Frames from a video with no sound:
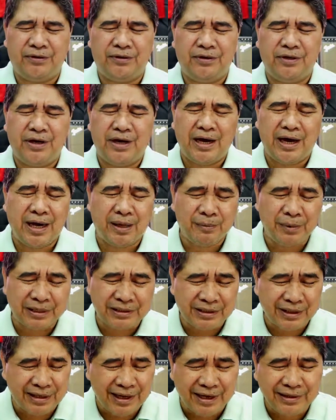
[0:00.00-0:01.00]
Habang
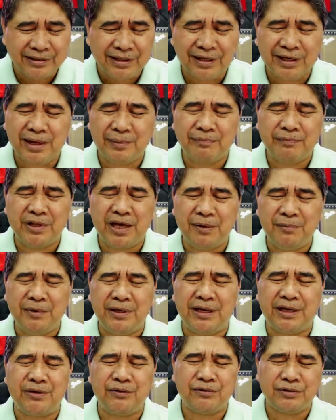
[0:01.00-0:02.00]
tinatanggap namin
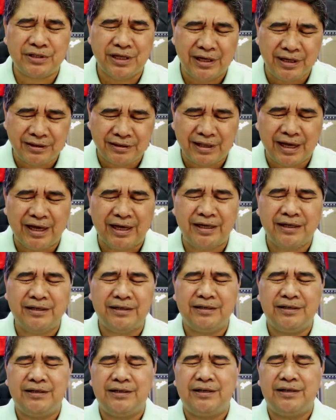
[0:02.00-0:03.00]
ang iyong salita,
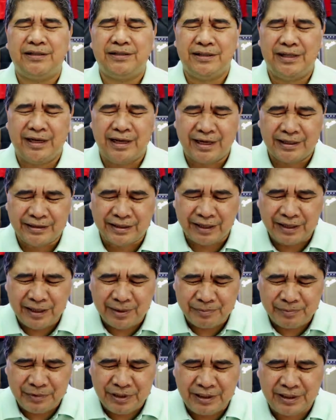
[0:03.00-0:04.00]

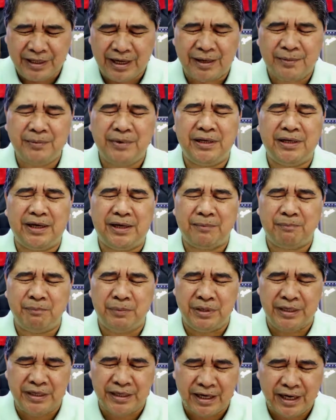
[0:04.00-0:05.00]
tinatanggap din namin ang
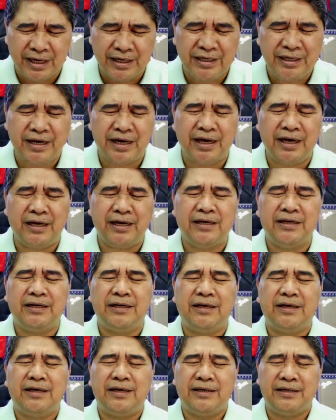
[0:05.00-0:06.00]
biyaya
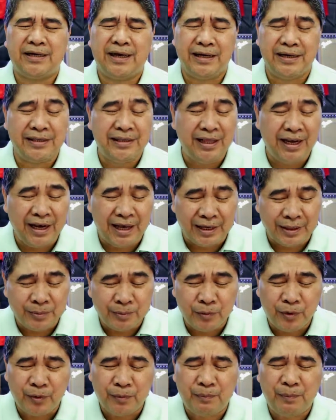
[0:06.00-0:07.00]
na inilaan
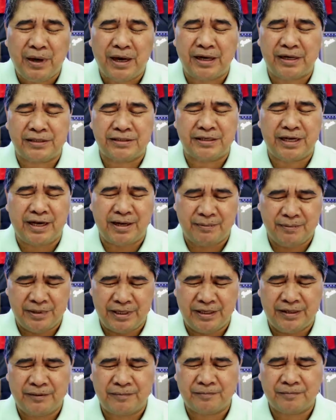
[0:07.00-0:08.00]
mo para sa
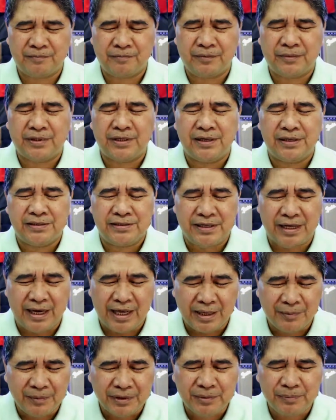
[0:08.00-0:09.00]
amin.
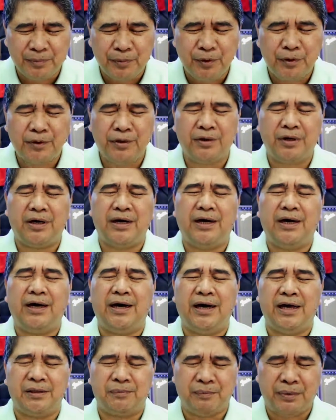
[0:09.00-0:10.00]
Salamat po
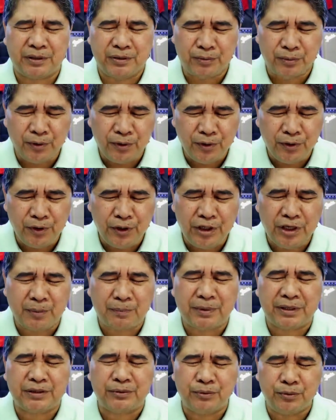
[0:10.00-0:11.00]
at patuloy na
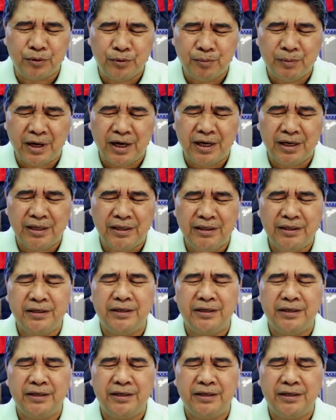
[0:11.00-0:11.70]
patnubay